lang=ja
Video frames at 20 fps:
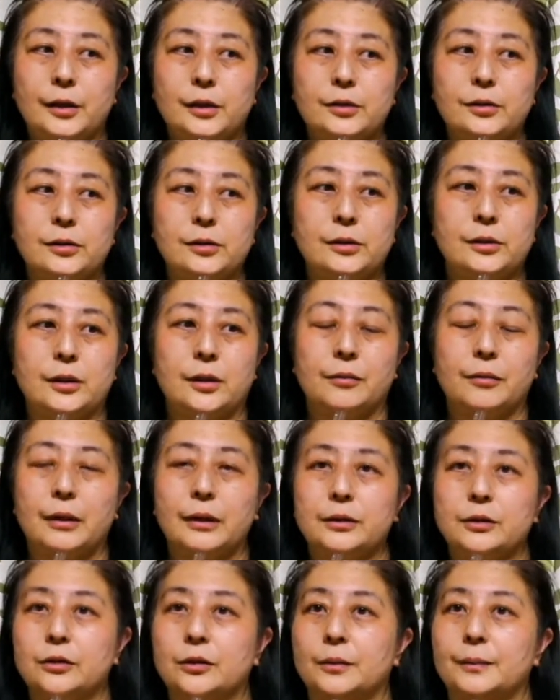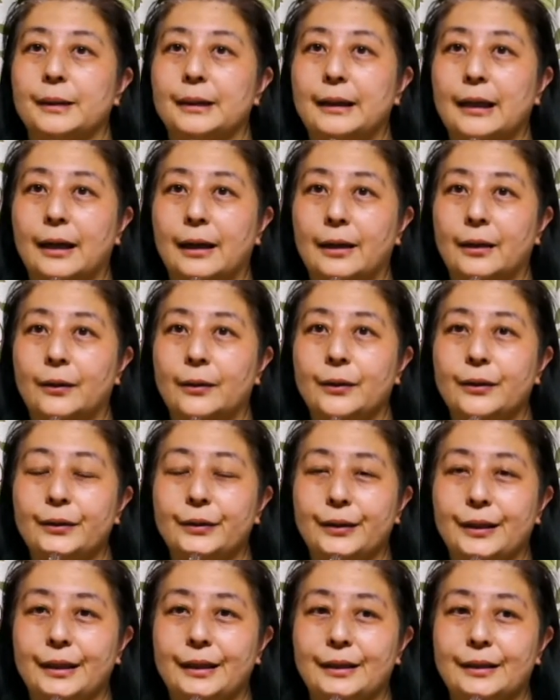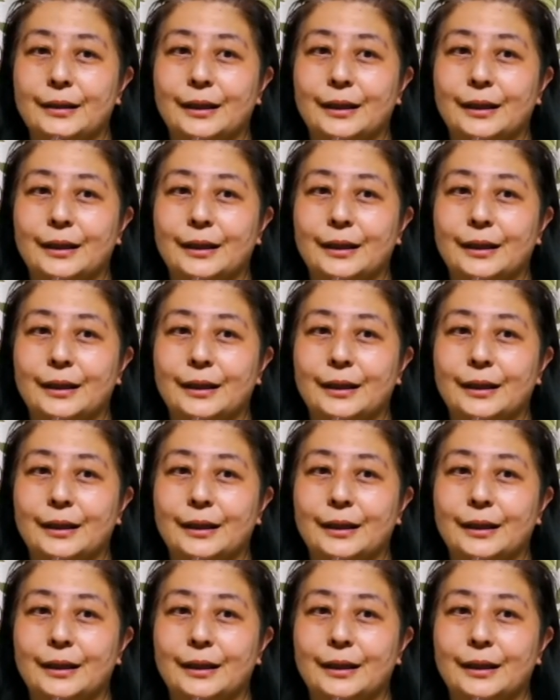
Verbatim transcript: についてはちょっとまたおいおい